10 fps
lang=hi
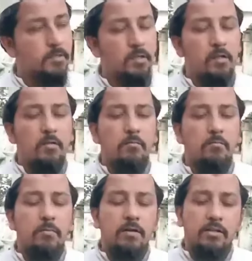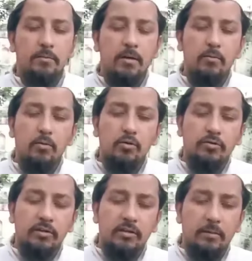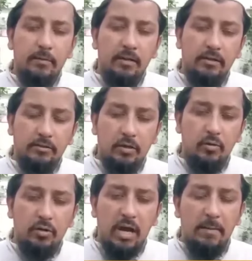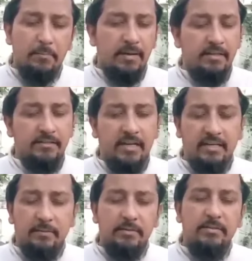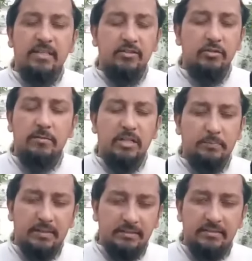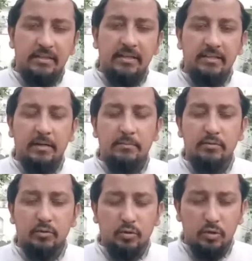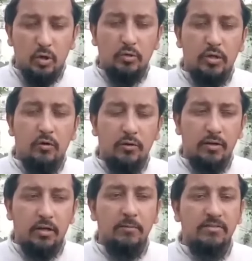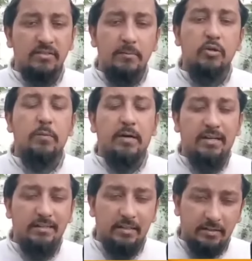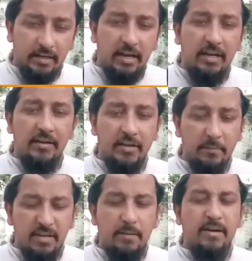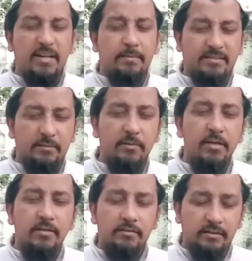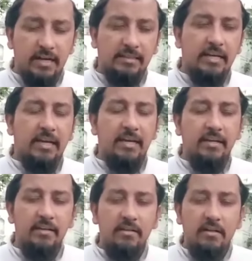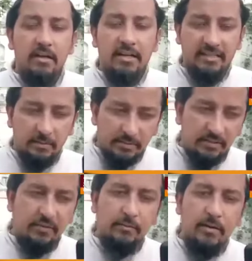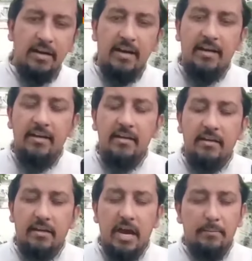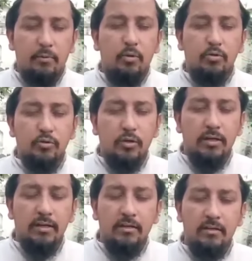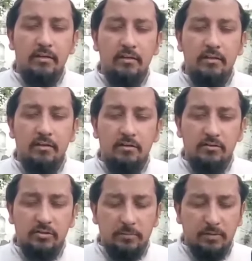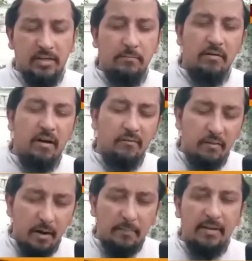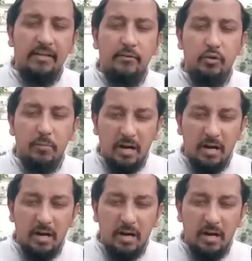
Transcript: करें मैं तमाम लोगों से अपील करता हूं कि आप पहले जाकर अपनी मसाजिद नमाज़ पढ़ते थे लेकिन अब क्योंकि लॉकडाउन है और हमें इस नियमों का पालन करना है ये भी हमारा मज़हब सिखाता है अल्लाह के नबी ने फरमाया है कि आप लोग जो हैं जब कहीं वबा वबा फैली हुई हो